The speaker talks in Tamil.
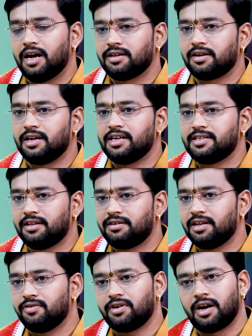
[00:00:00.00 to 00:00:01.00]
அதற்கு ஈஸியாக
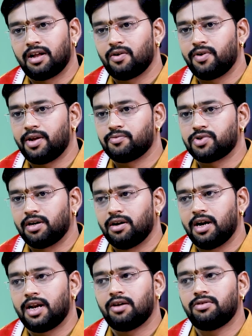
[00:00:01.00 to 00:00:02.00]
தீர்வு காணக்கூடிய
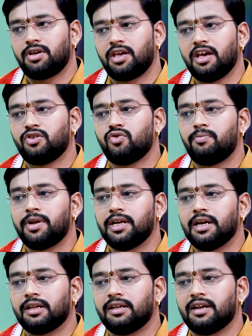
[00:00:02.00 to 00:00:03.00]
அம்சங்கள் ரெண்டாவது கேத்து
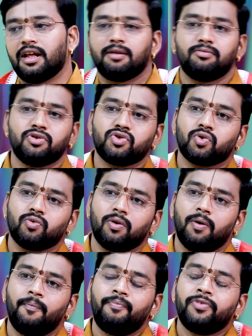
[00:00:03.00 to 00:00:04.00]
அப்படிங்கிறது நரம்புன்னு சொல்லுவோம்